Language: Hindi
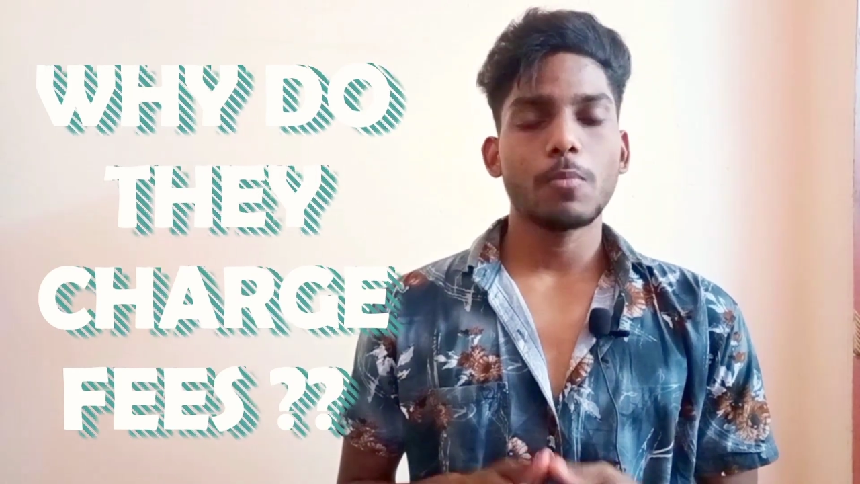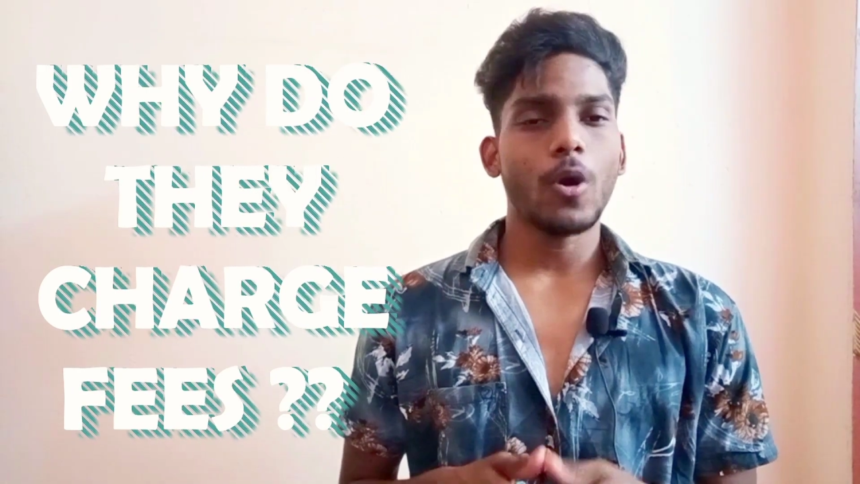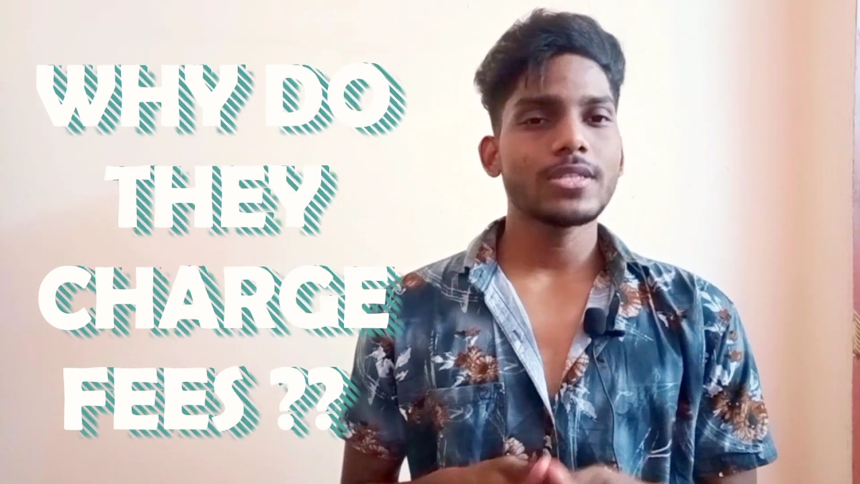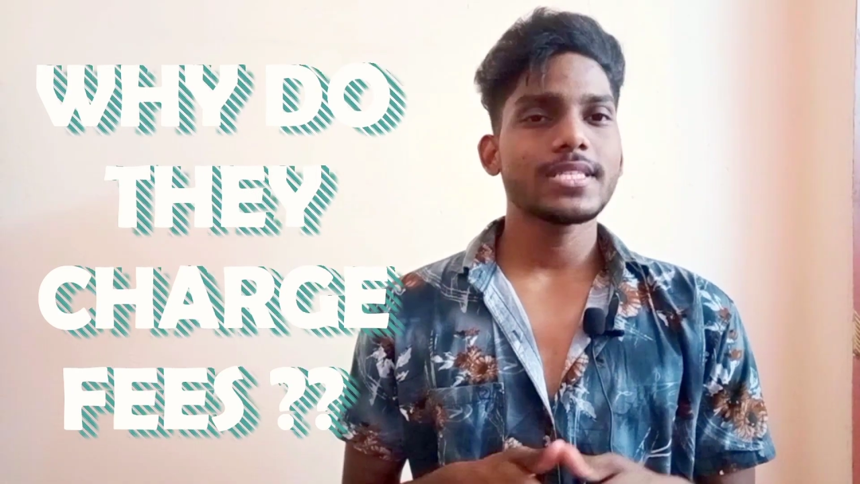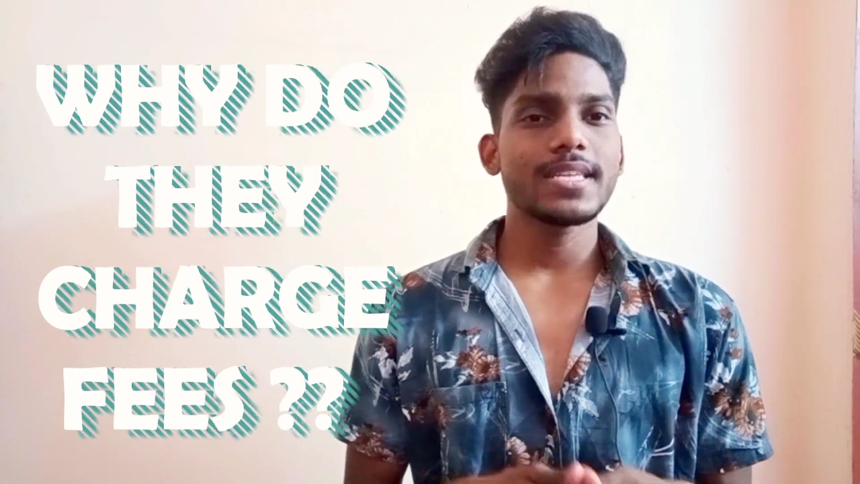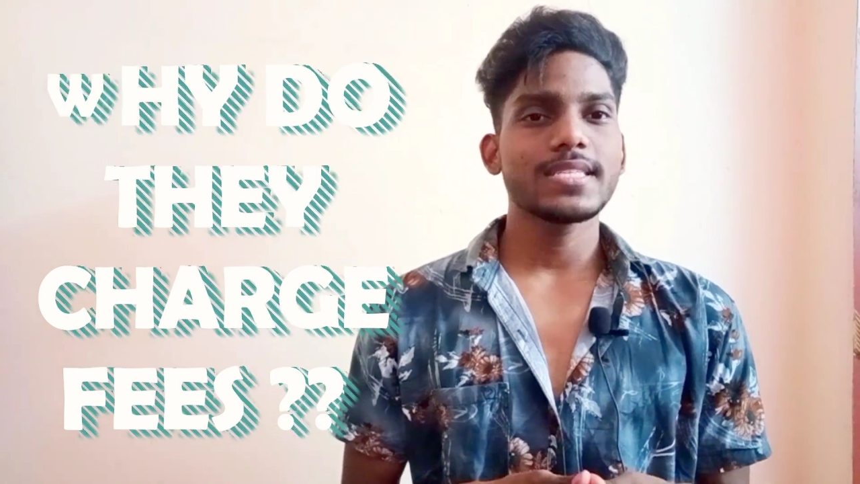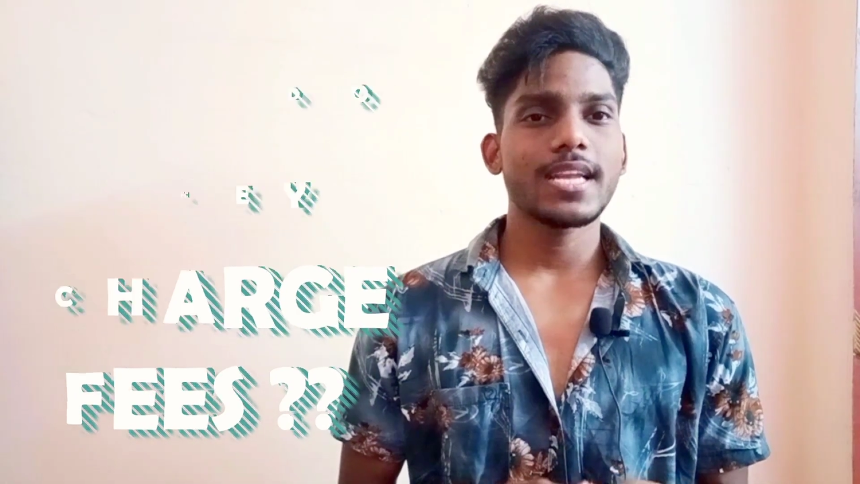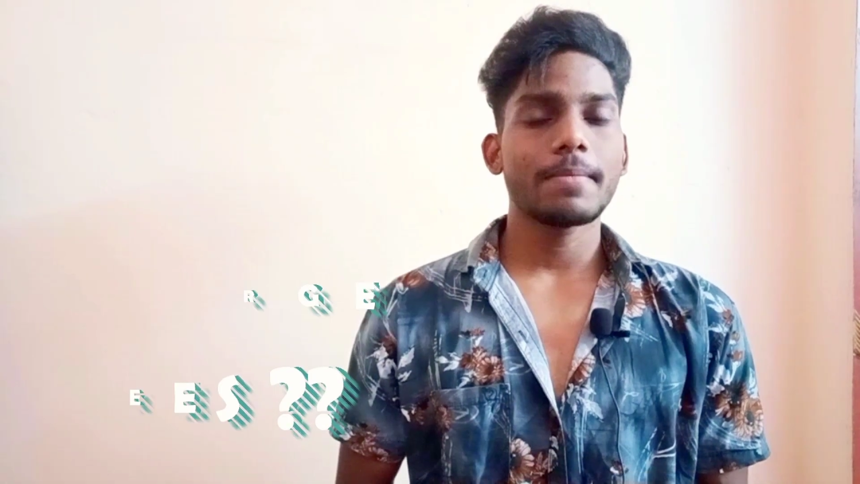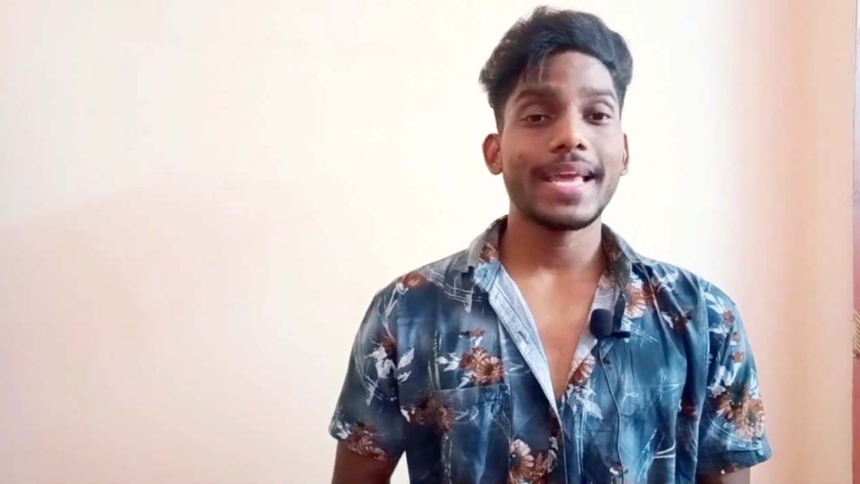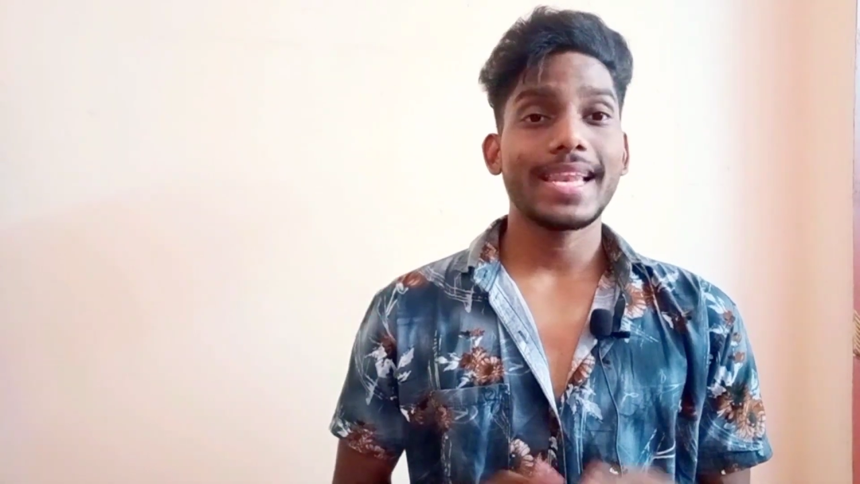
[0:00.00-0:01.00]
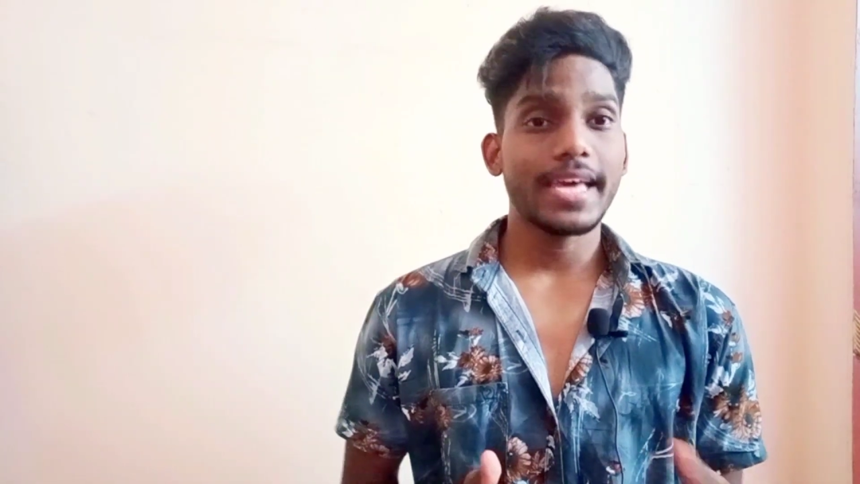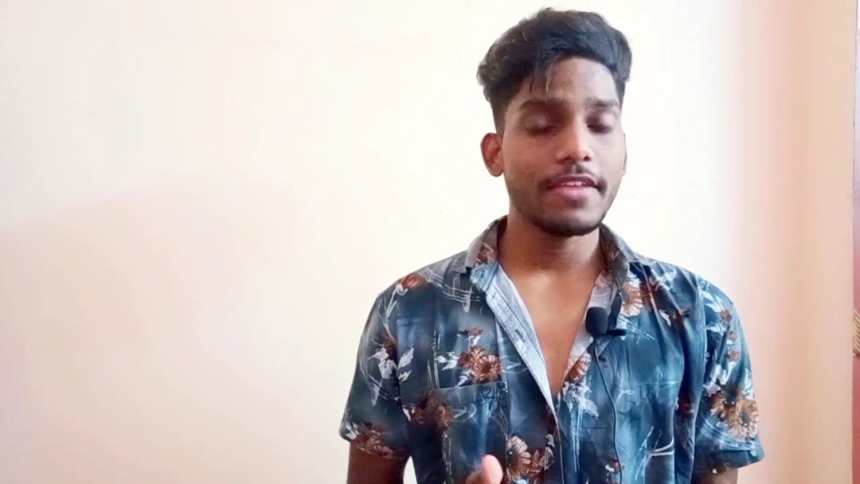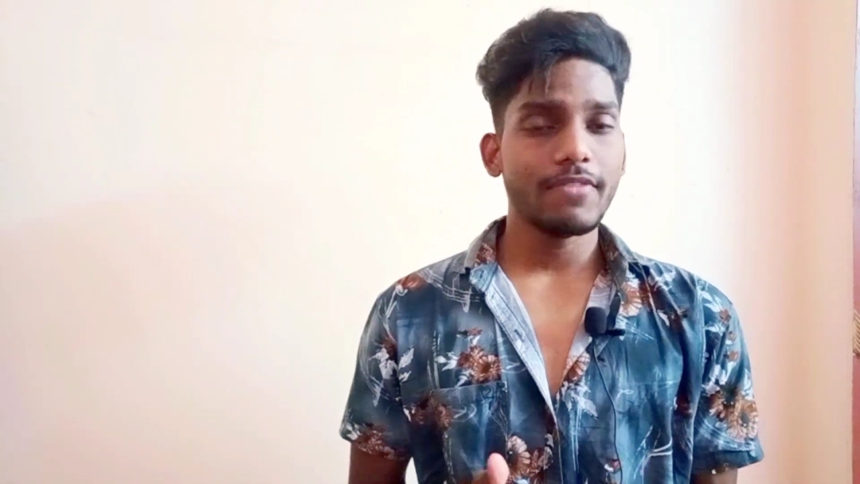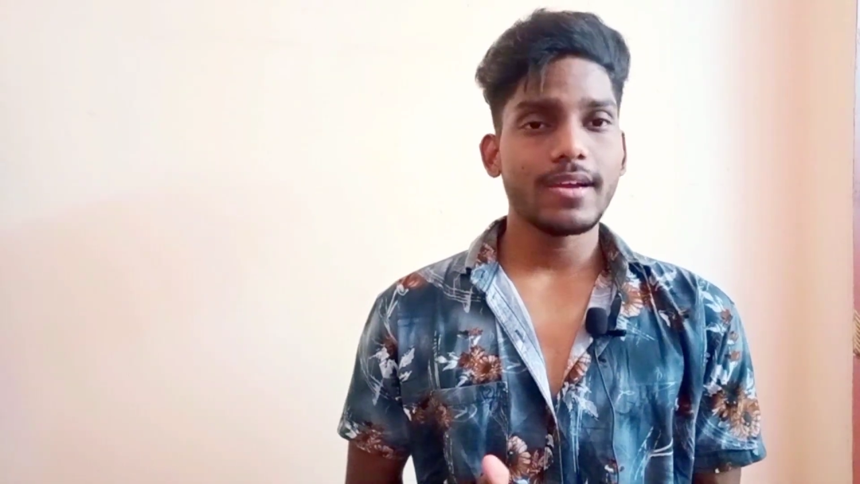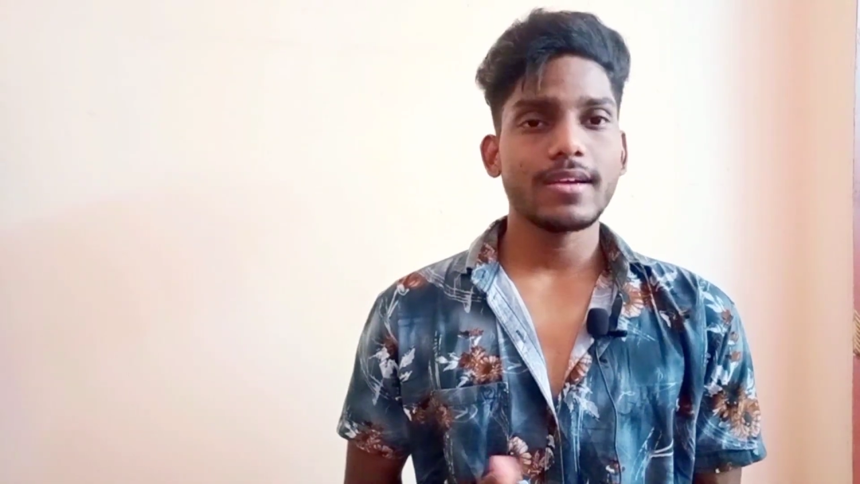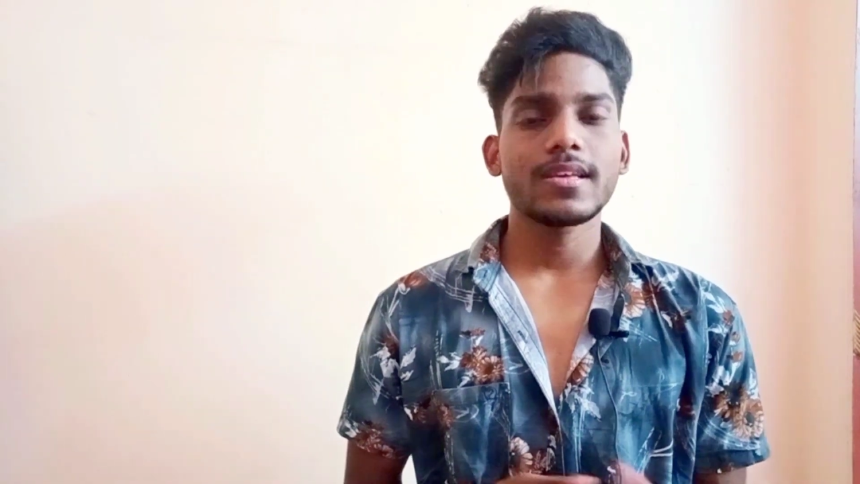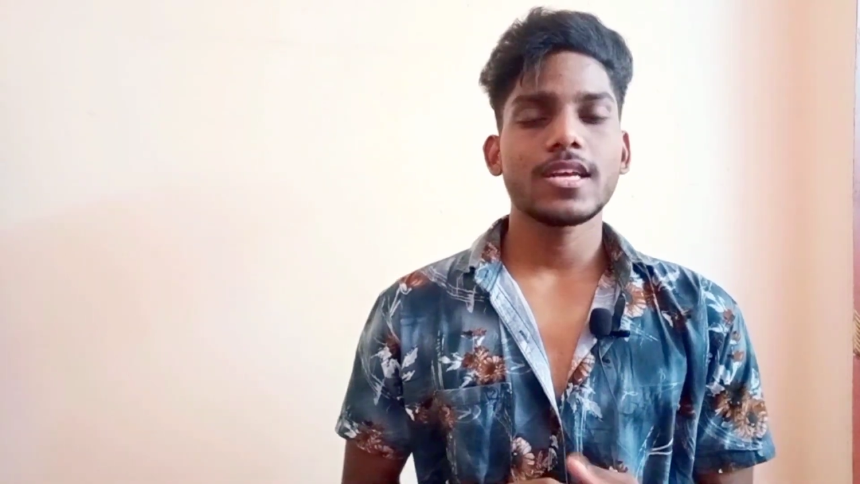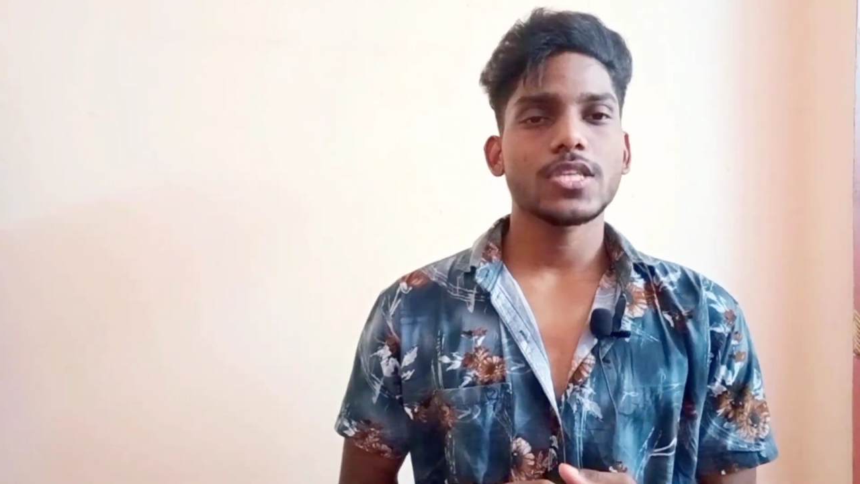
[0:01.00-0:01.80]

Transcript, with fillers: बहुत से रीज़न है मैं क्लियरिफाई कर देना